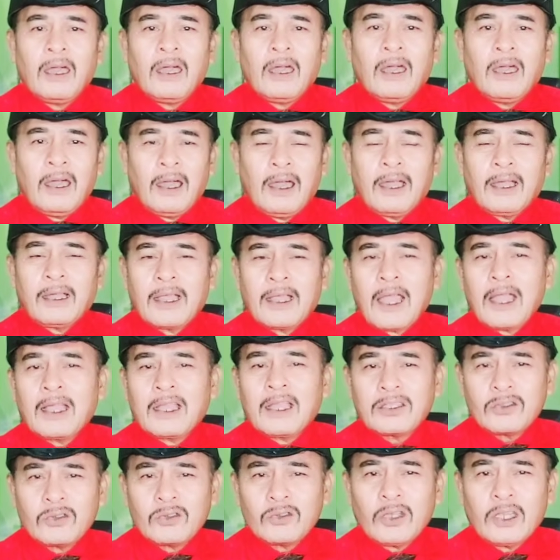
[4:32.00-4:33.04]
uh,
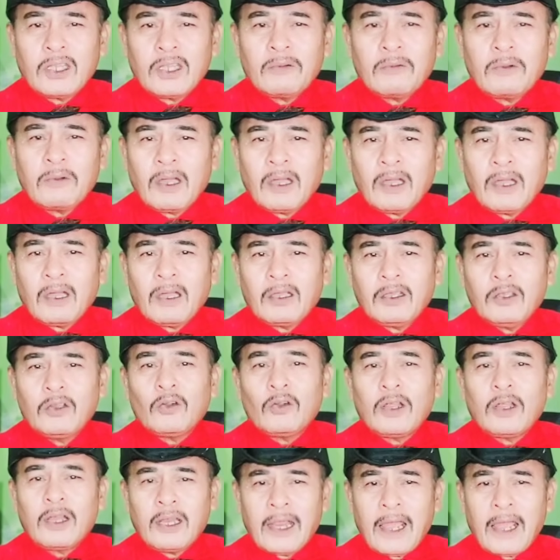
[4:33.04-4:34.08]
gagastusan ng mga,
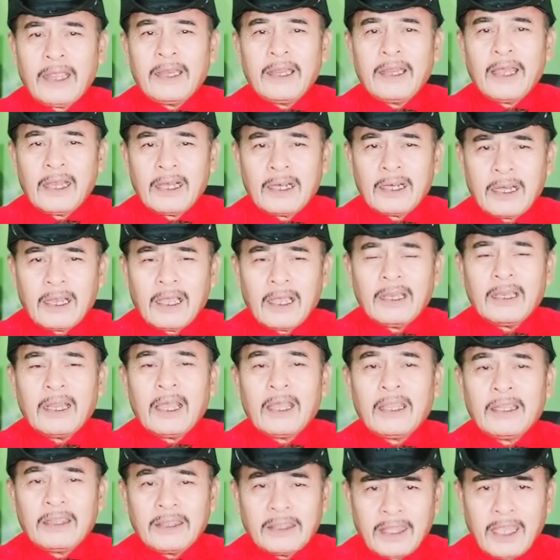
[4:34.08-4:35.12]
yung
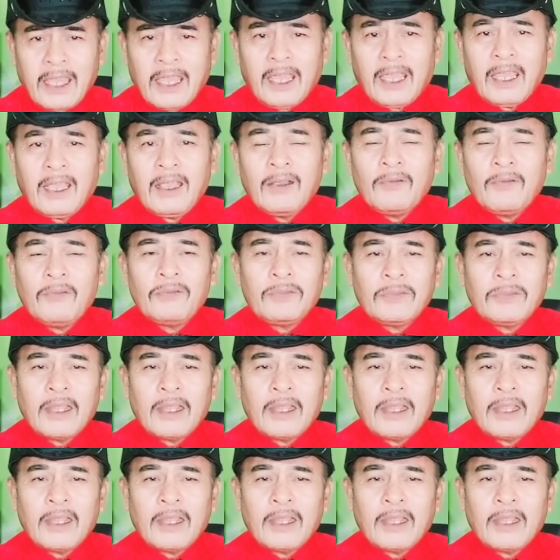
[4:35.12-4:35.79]
990